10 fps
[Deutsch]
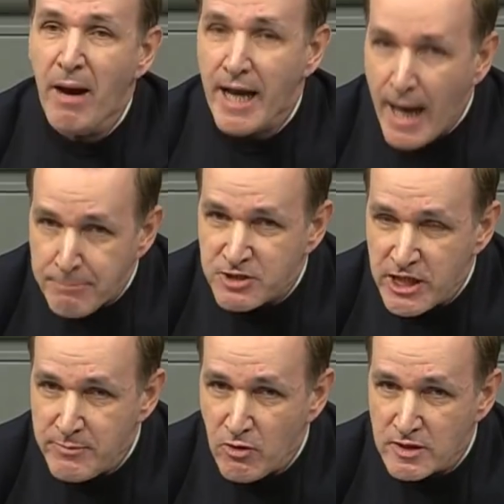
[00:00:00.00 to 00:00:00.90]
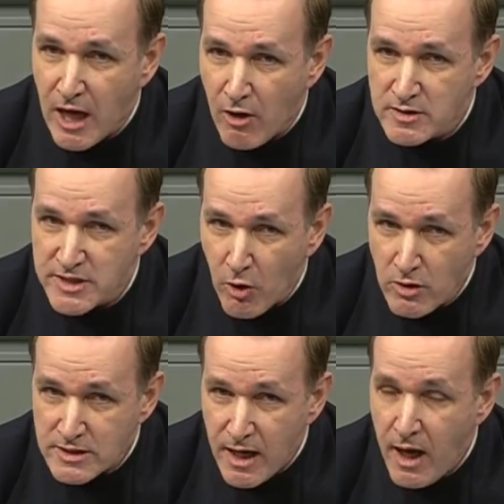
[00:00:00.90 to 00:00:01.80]
Bei der Abschiebung tauchen sie
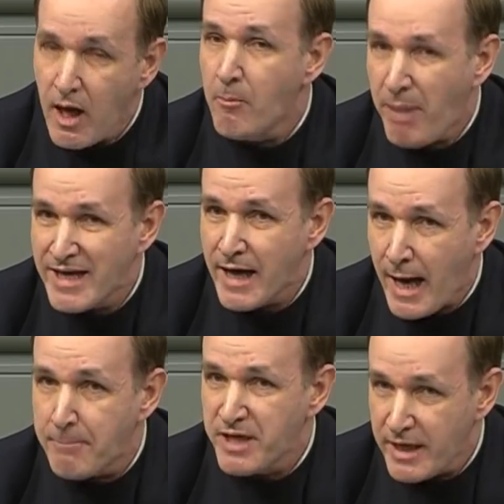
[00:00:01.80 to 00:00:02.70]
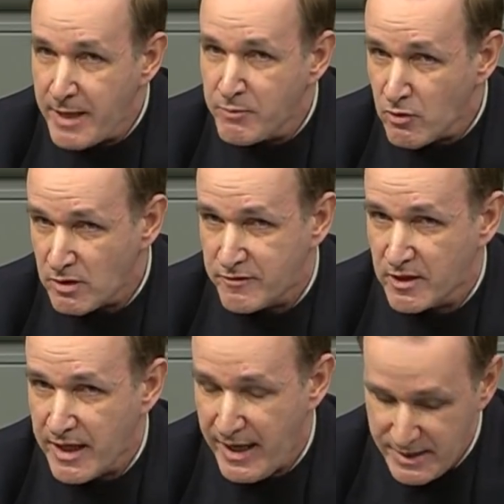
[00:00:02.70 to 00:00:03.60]
unter, bei der Abhebung
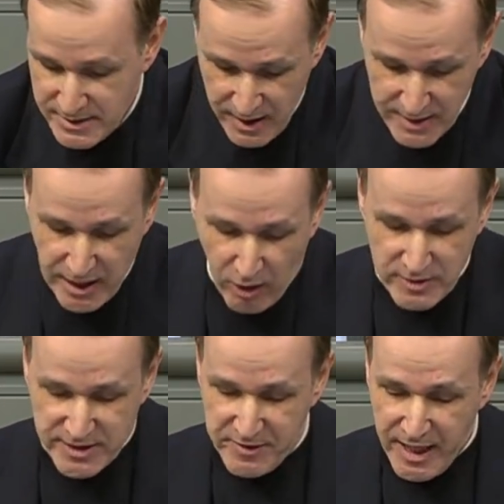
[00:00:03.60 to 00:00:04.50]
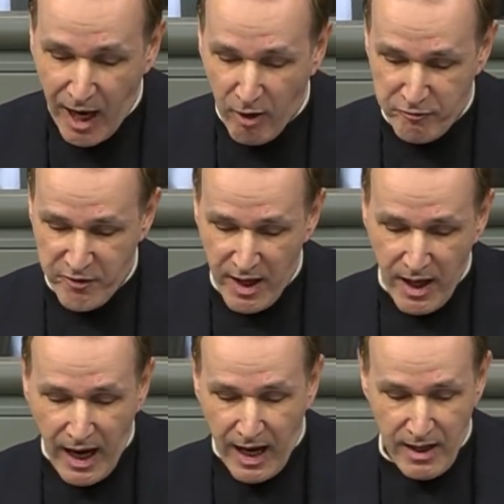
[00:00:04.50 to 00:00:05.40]
von Geld tauchen sie wieder auf.
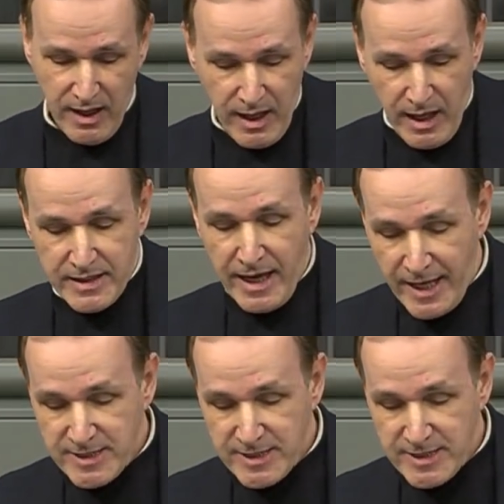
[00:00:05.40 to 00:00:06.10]
Der